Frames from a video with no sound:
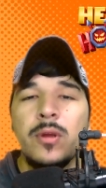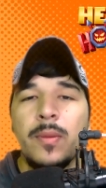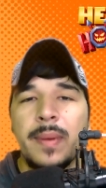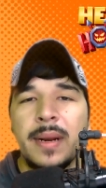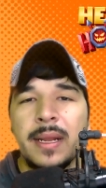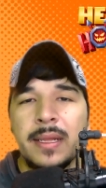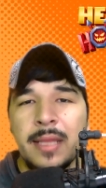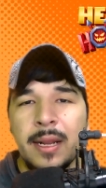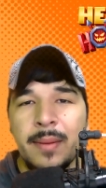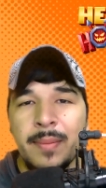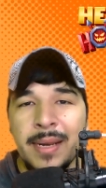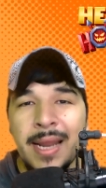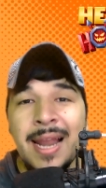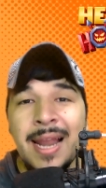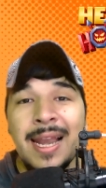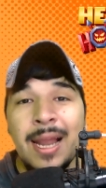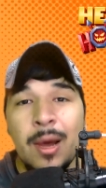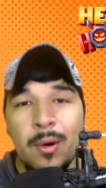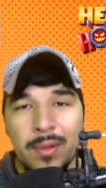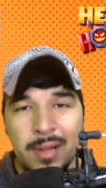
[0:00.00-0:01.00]
para terminar
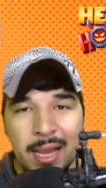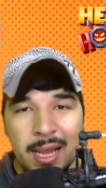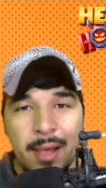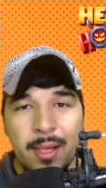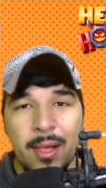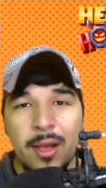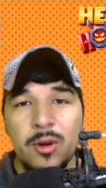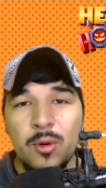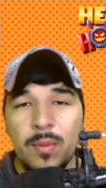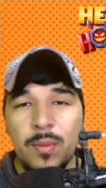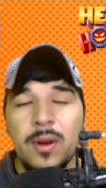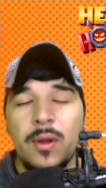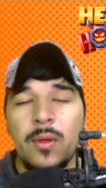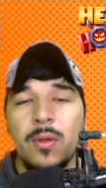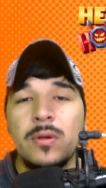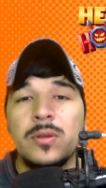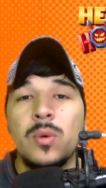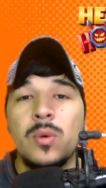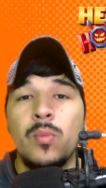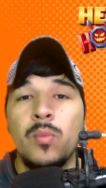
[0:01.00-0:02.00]
la oleada número
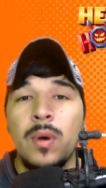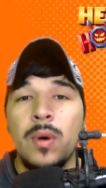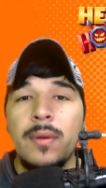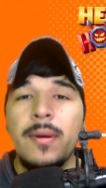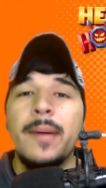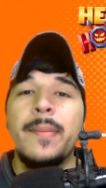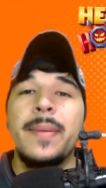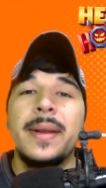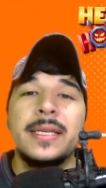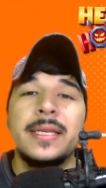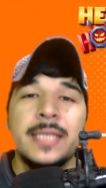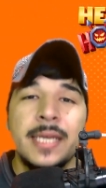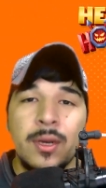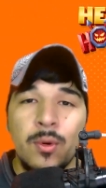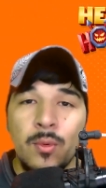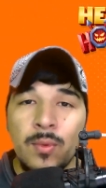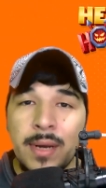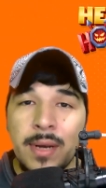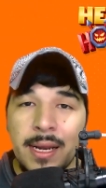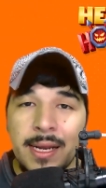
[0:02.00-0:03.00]
2, vuelve a aparecer
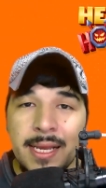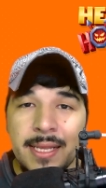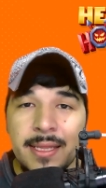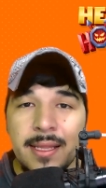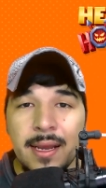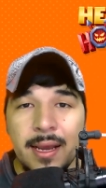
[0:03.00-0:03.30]
un elite,